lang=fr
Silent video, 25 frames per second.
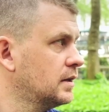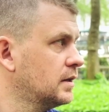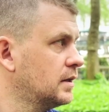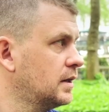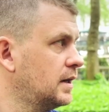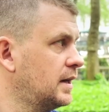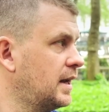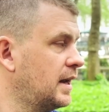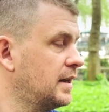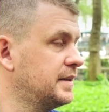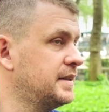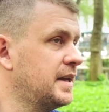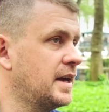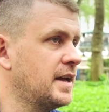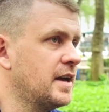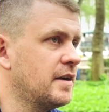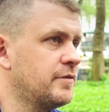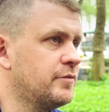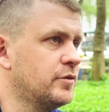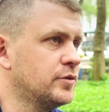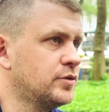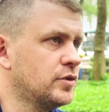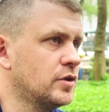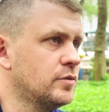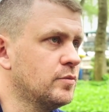La dernière
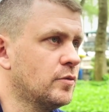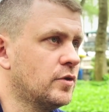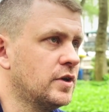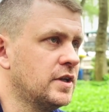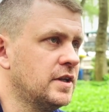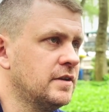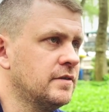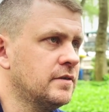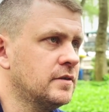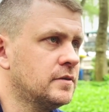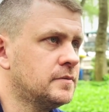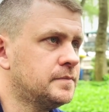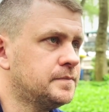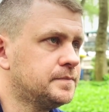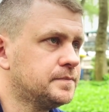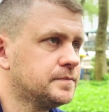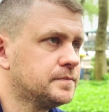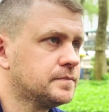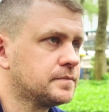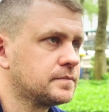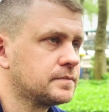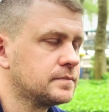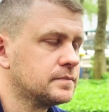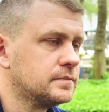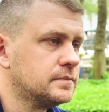photo de mon livre,
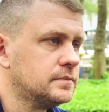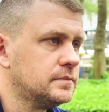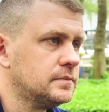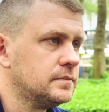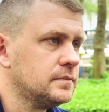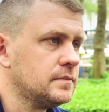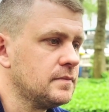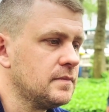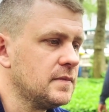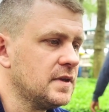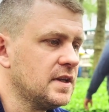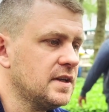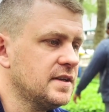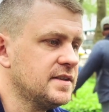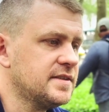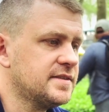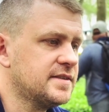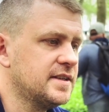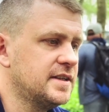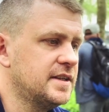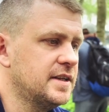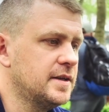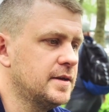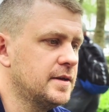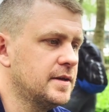
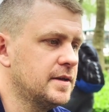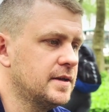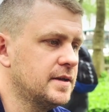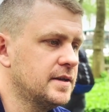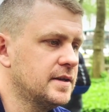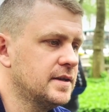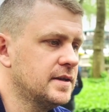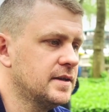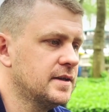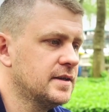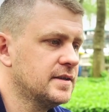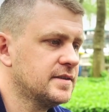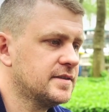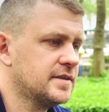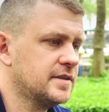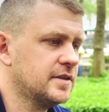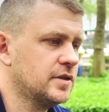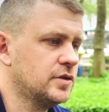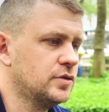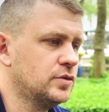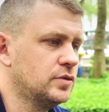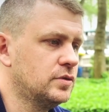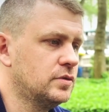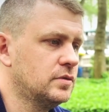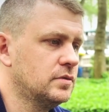c'est des,
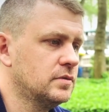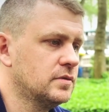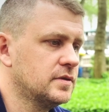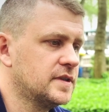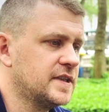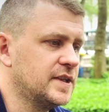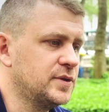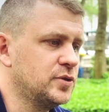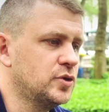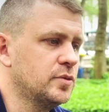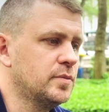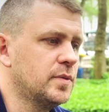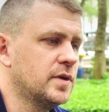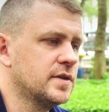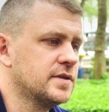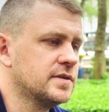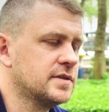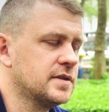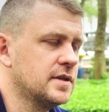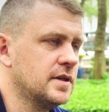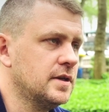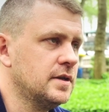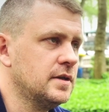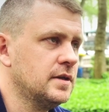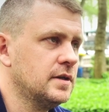deux bonnes
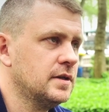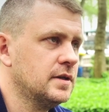sœurs.